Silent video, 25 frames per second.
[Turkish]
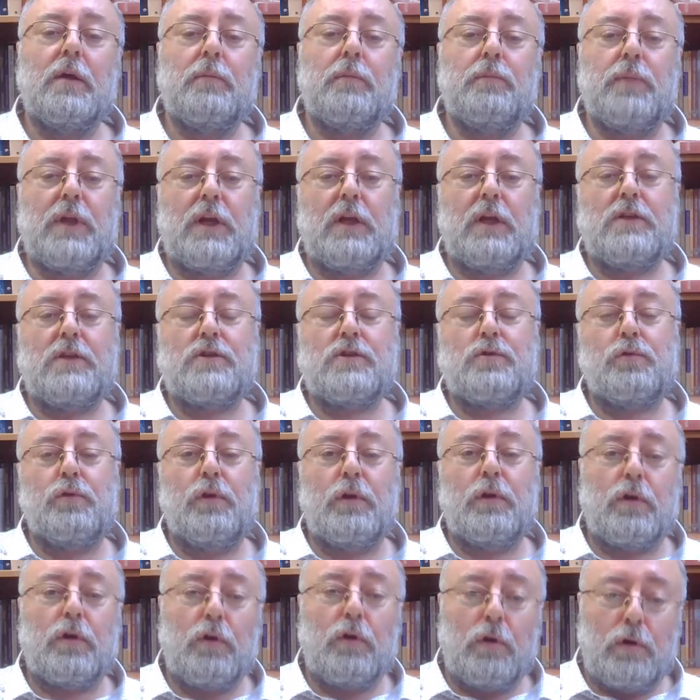birinci
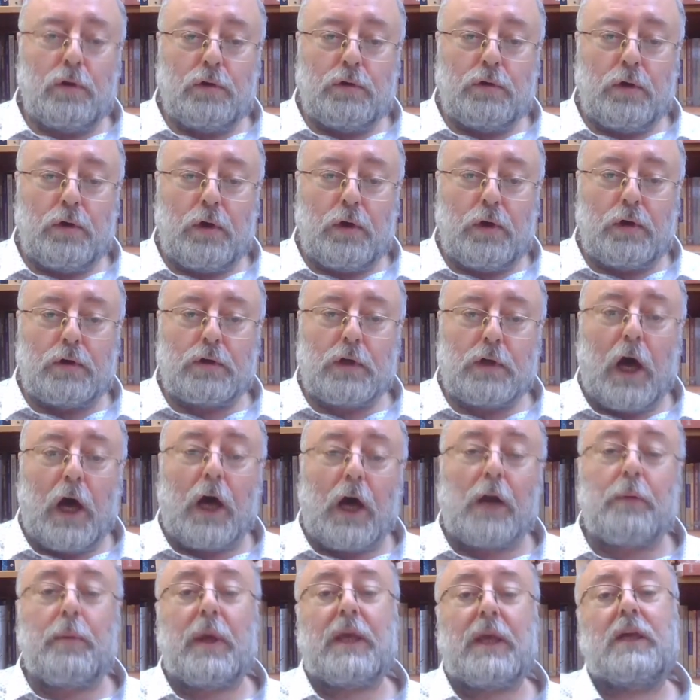ülke oluyor.
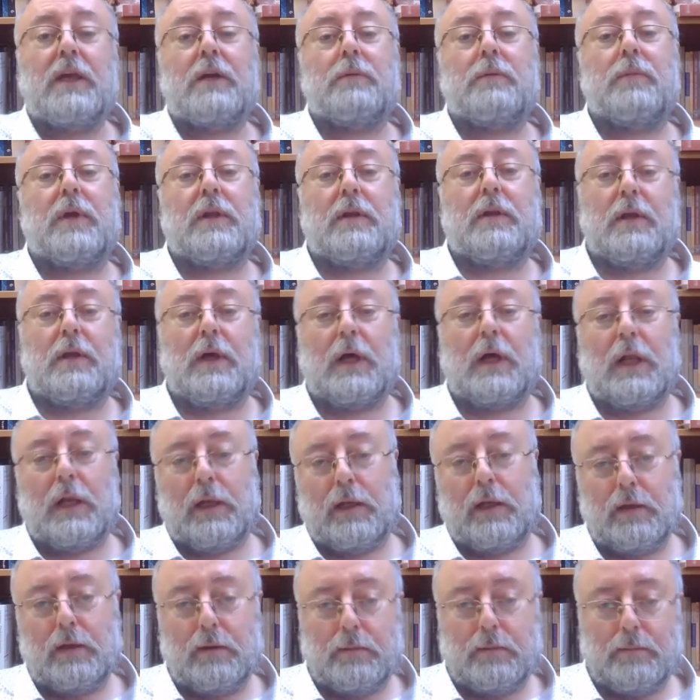Harbe girmediği halde.